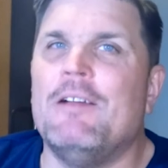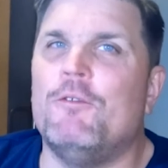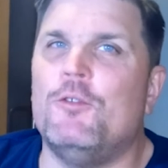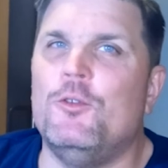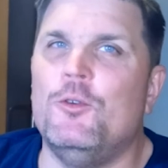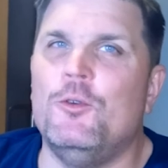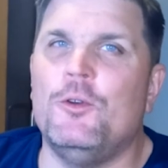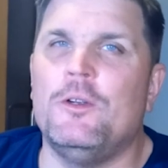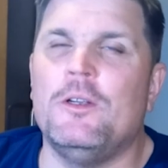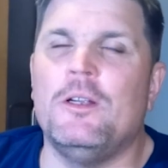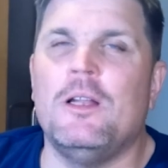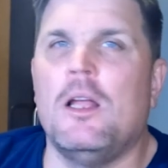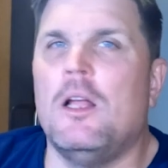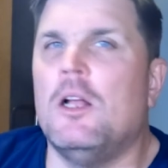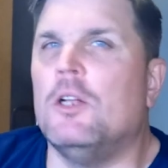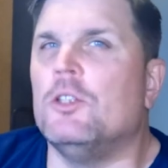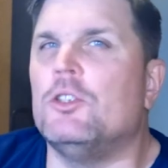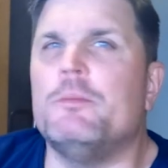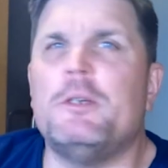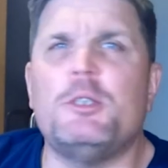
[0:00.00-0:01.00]

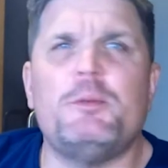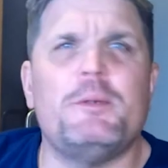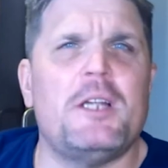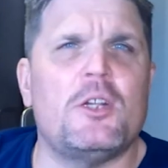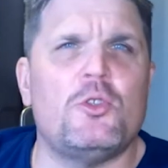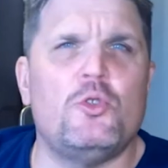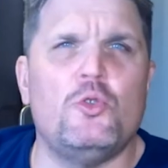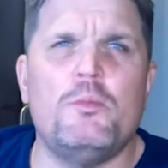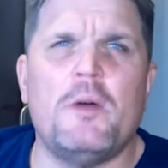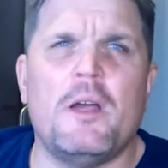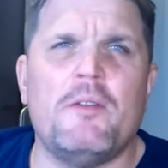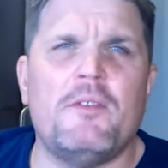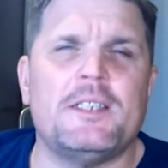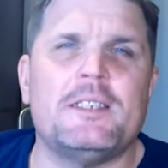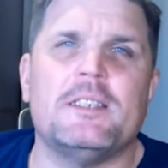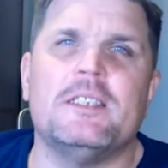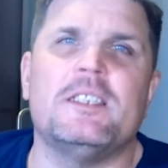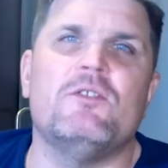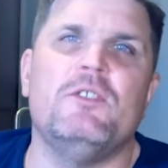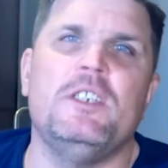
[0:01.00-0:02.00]
Flügen. Zum Beispiel nach Dubai,
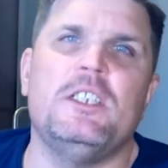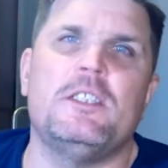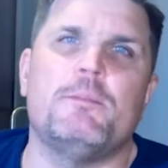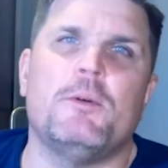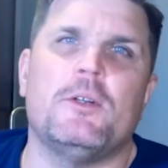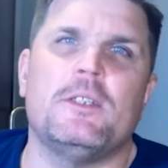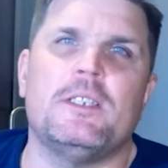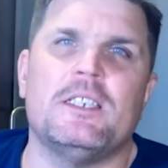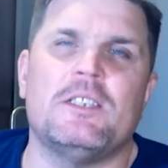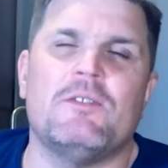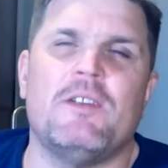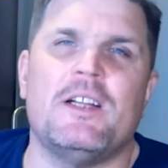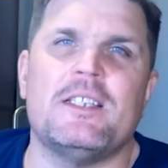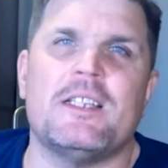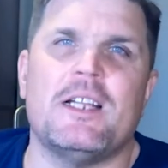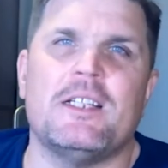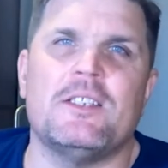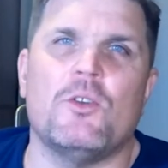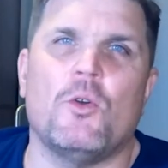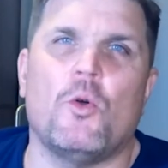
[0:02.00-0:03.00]
was ein Sweet Spot ist, weil
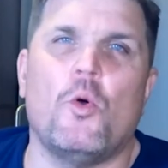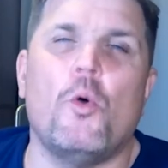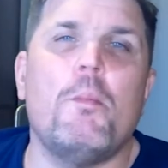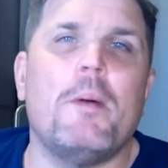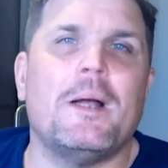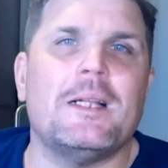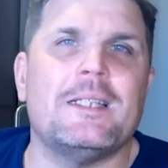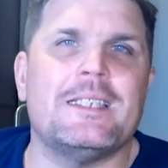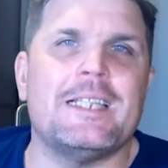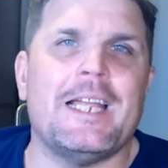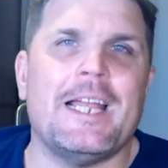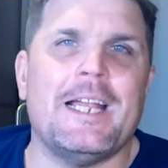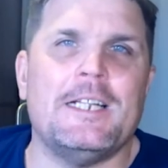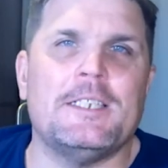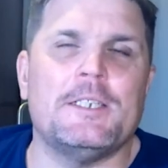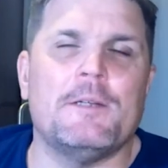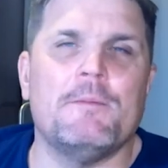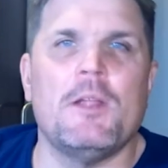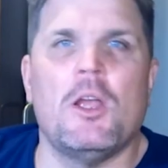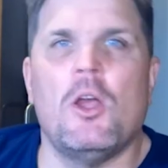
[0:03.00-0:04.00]
es als Europa
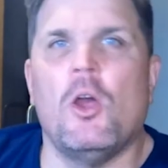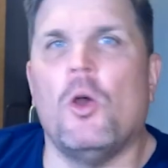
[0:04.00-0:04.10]
zählt.